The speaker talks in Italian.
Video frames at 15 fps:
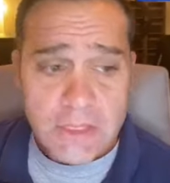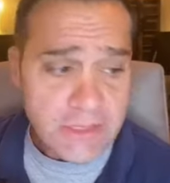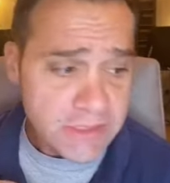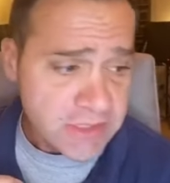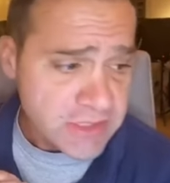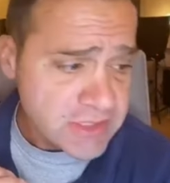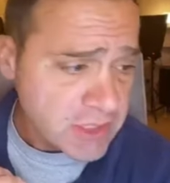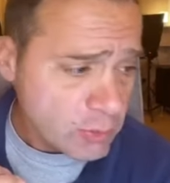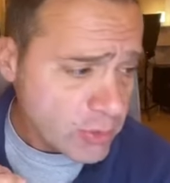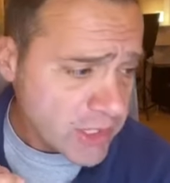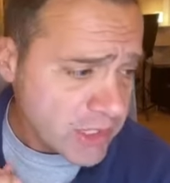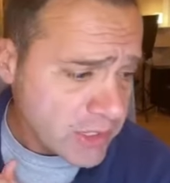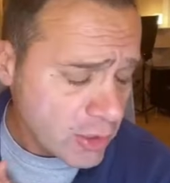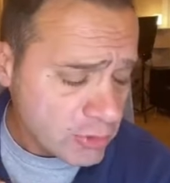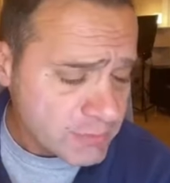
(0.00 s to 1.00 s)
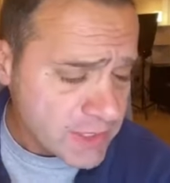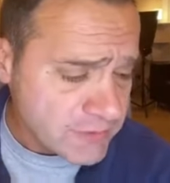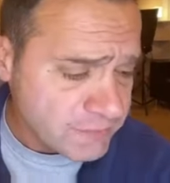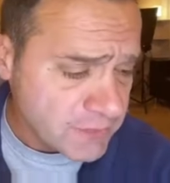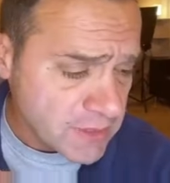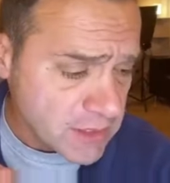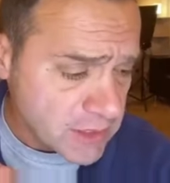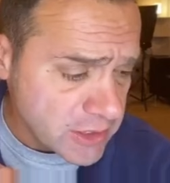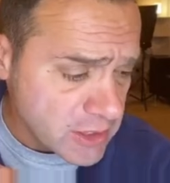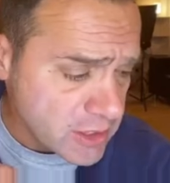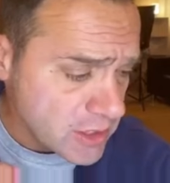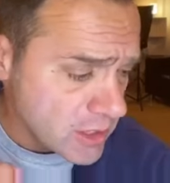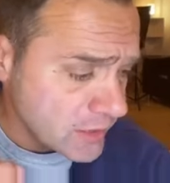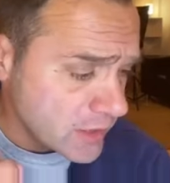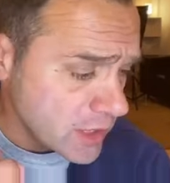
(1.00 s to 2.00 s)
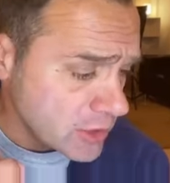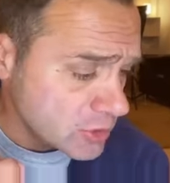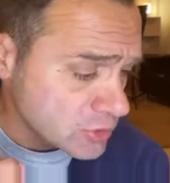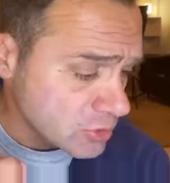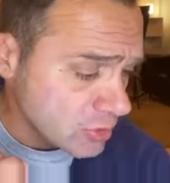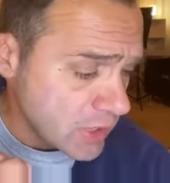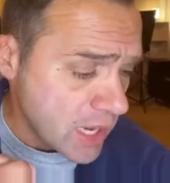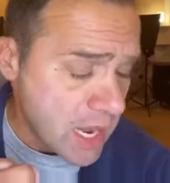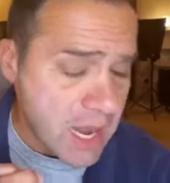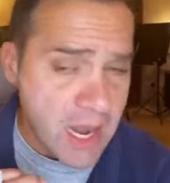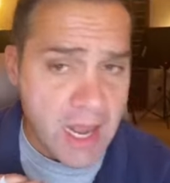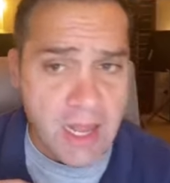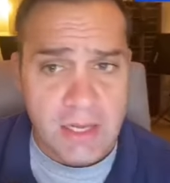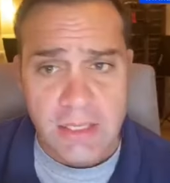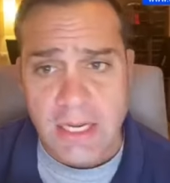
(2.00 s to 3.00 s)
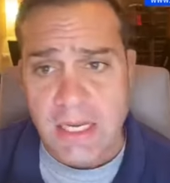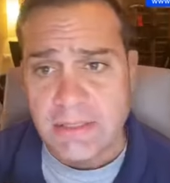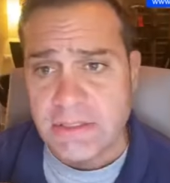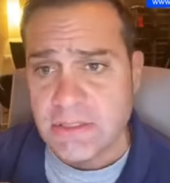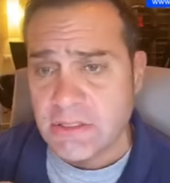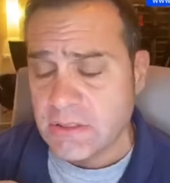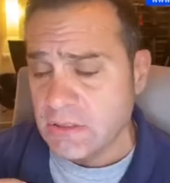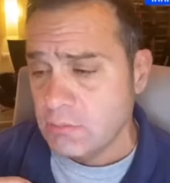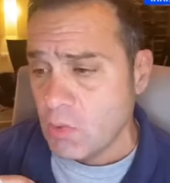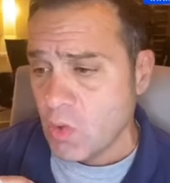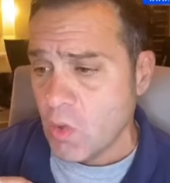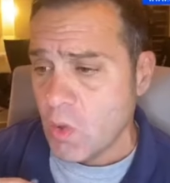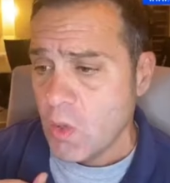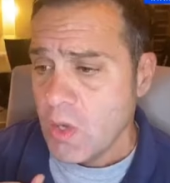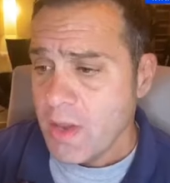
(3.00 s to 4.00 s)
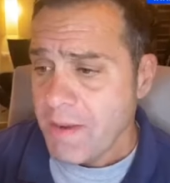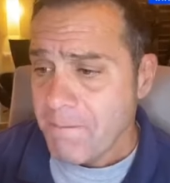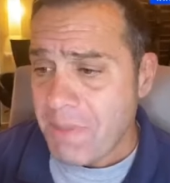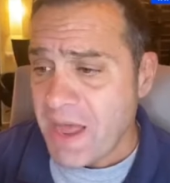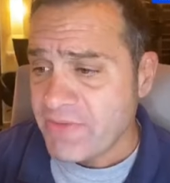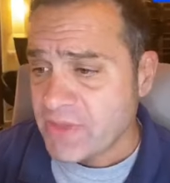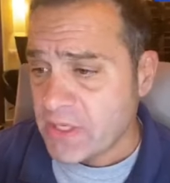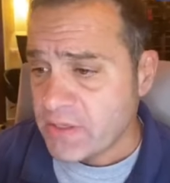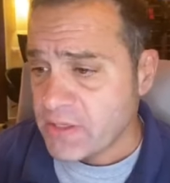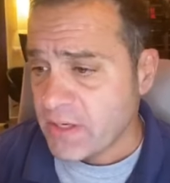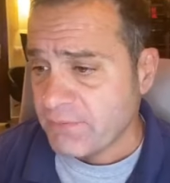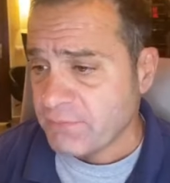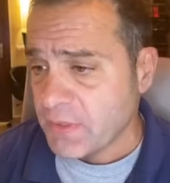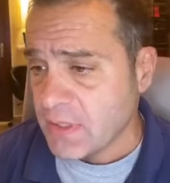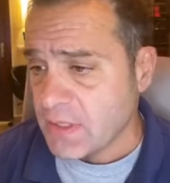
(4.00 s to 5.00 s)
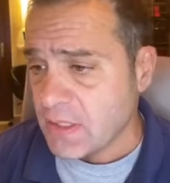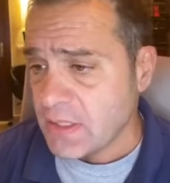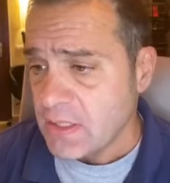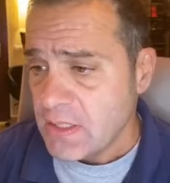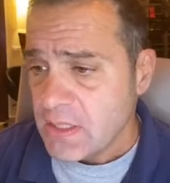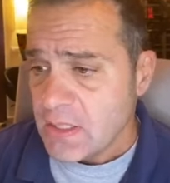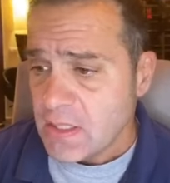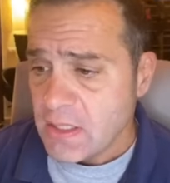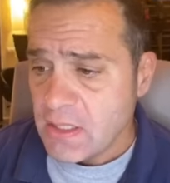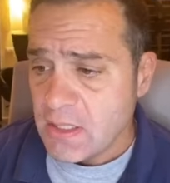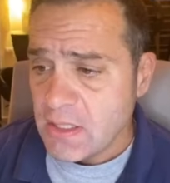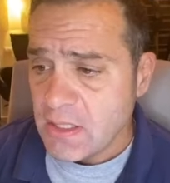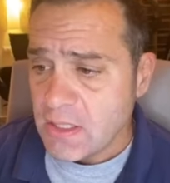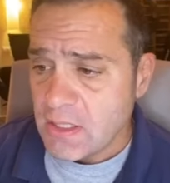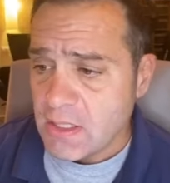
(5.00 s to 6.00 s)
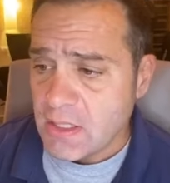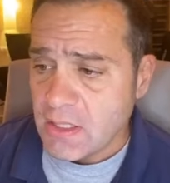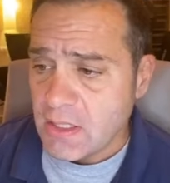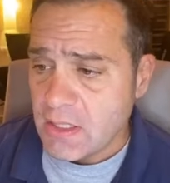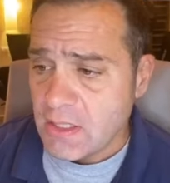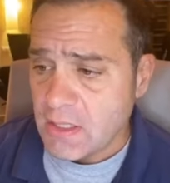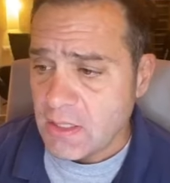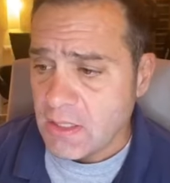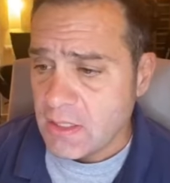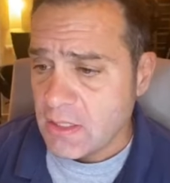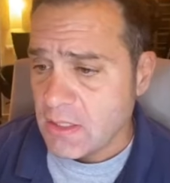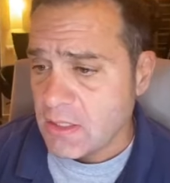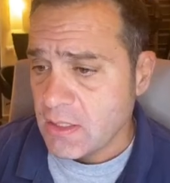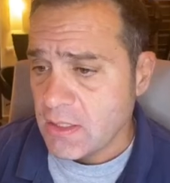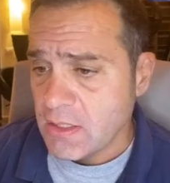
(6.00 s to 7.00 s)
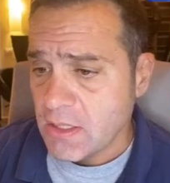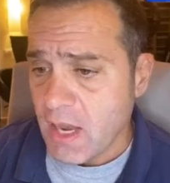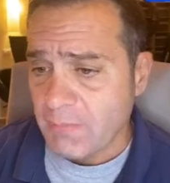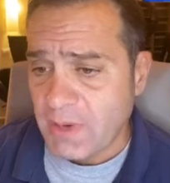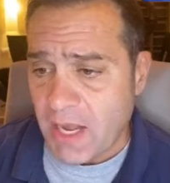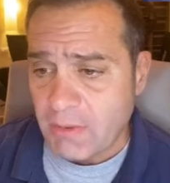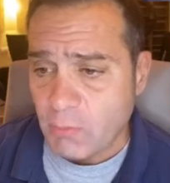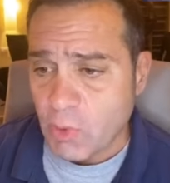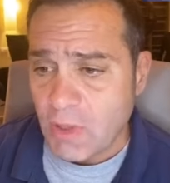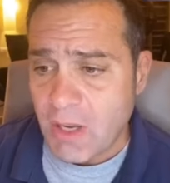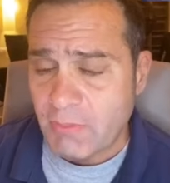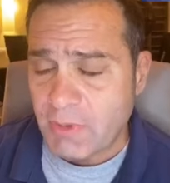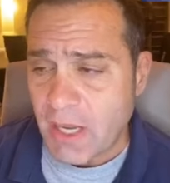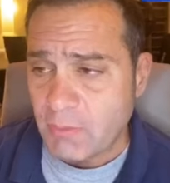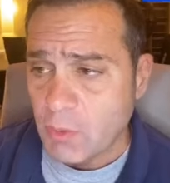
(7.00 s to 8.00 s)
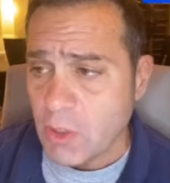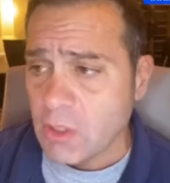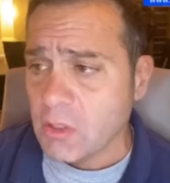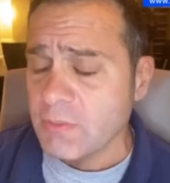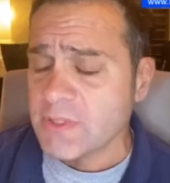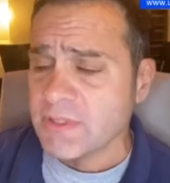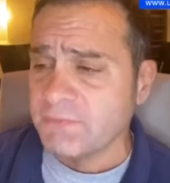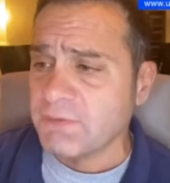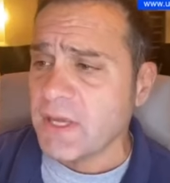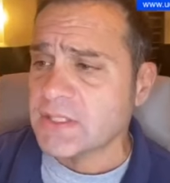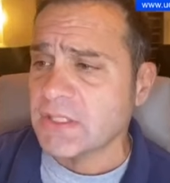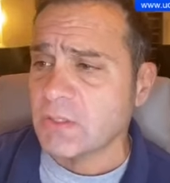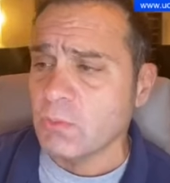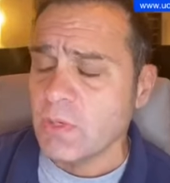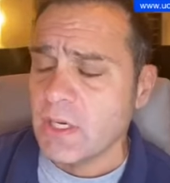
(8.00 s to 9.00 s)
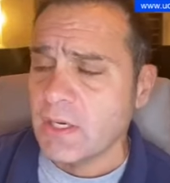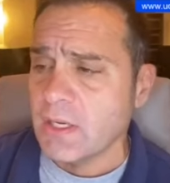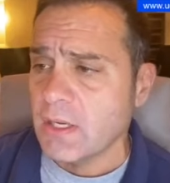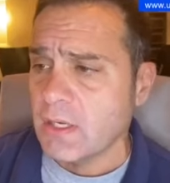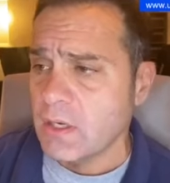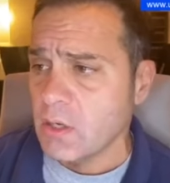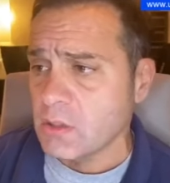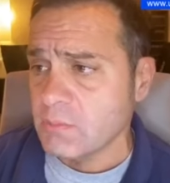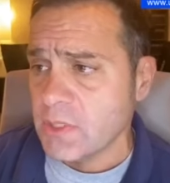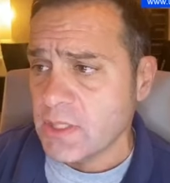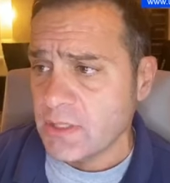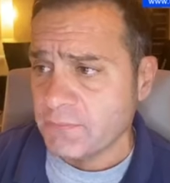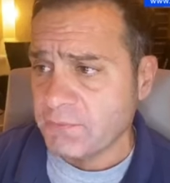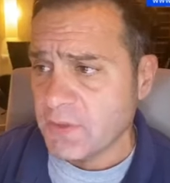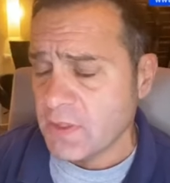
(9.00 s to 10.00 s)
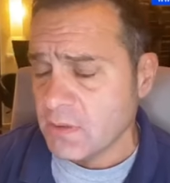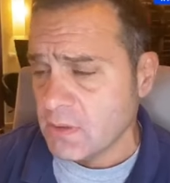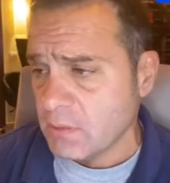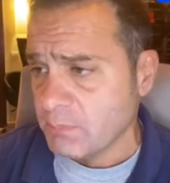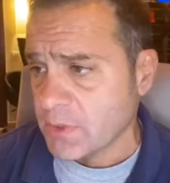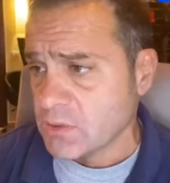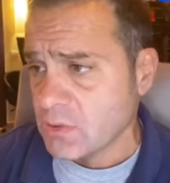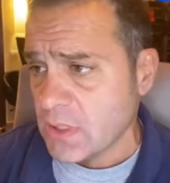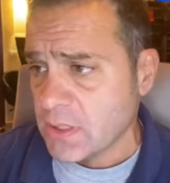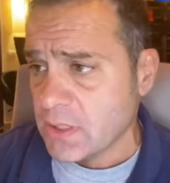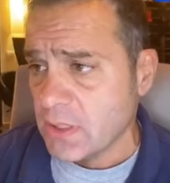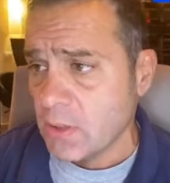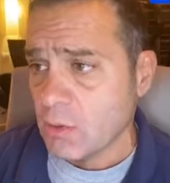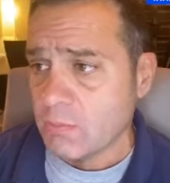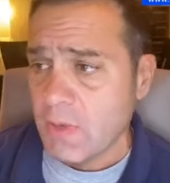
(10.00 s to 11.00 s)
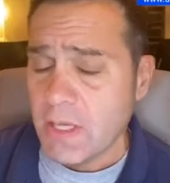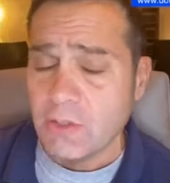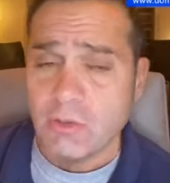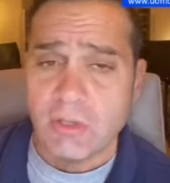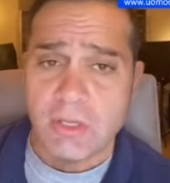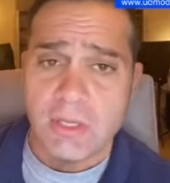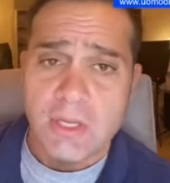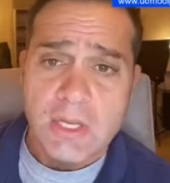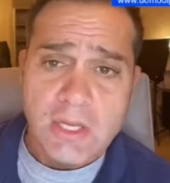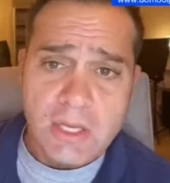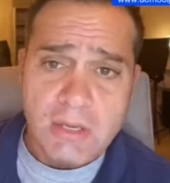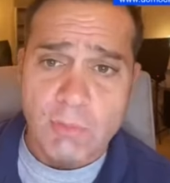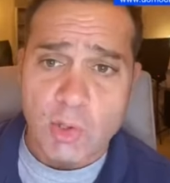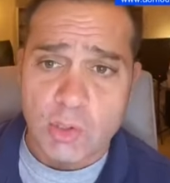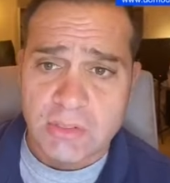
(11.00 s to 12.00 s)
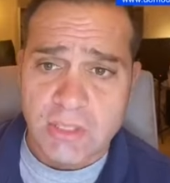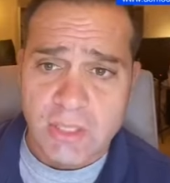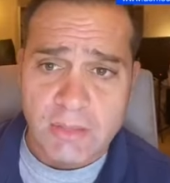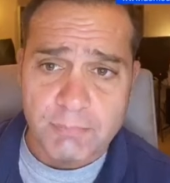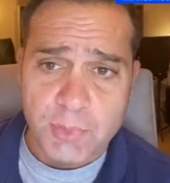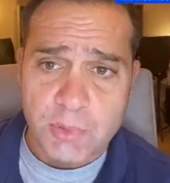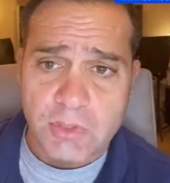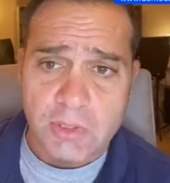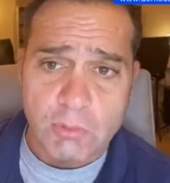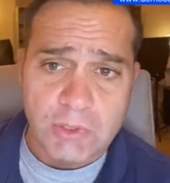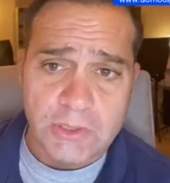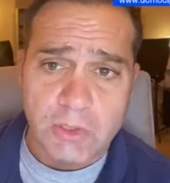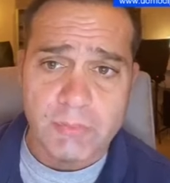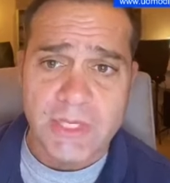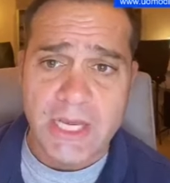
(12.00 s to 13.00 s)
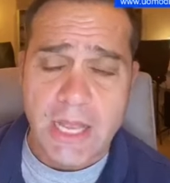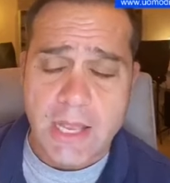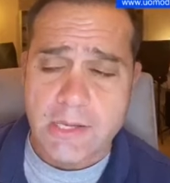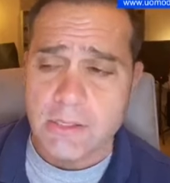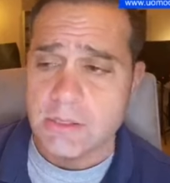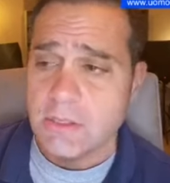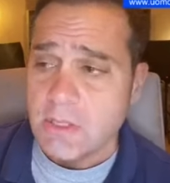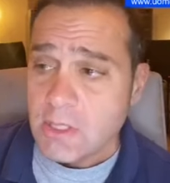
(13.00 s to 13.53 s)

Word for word: di seguire le orme di fede del, del nostro ca- carissimo padre della fede, eh, eh, Abramo. Abramo. E come si fa a seguire le, le, orme della fede di una persona che ormai non è, è morta da più di 4.000 anni?